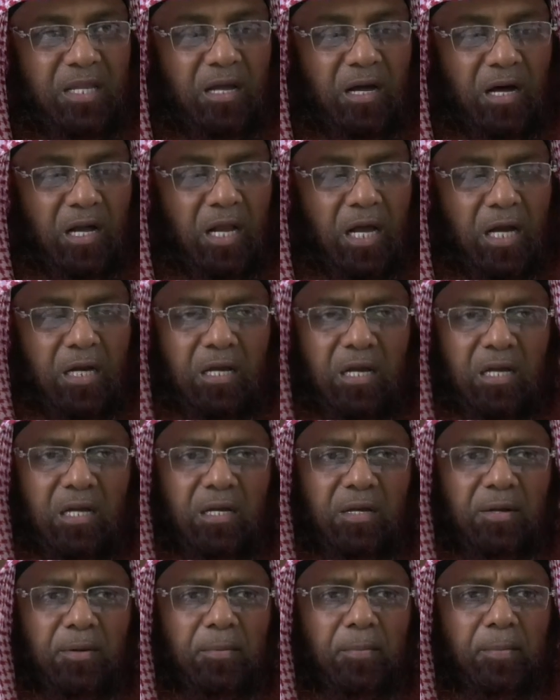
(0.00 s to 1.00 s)
हालांकि
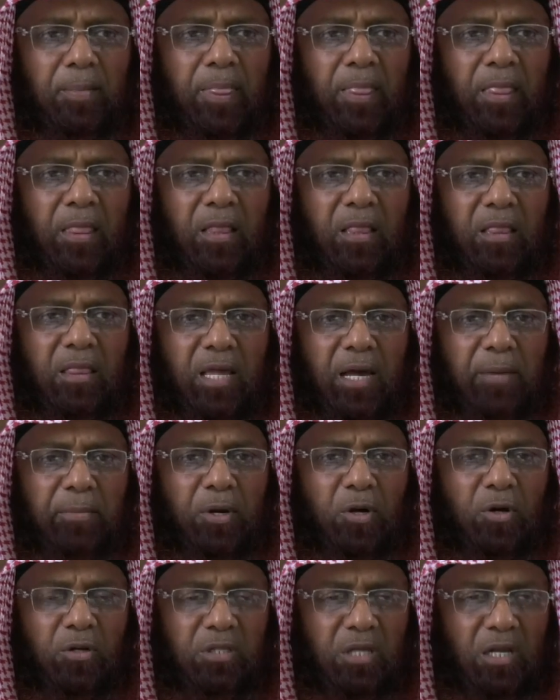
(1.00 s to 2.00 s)
न
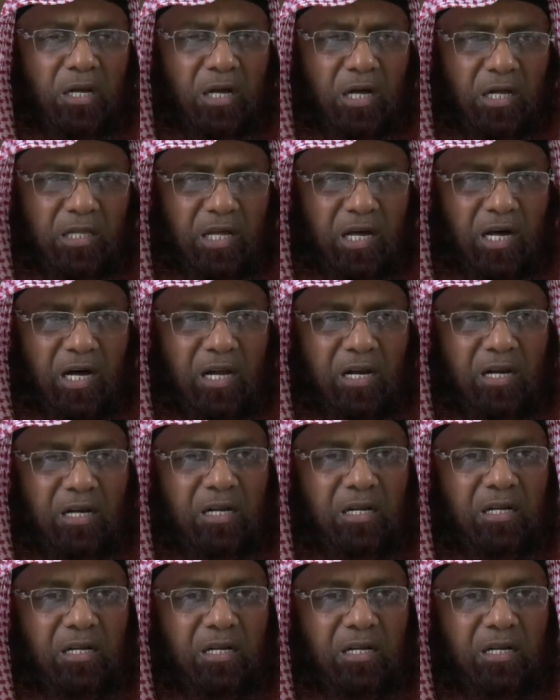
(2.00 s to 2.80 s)
मैं कोई तनख्वाहदार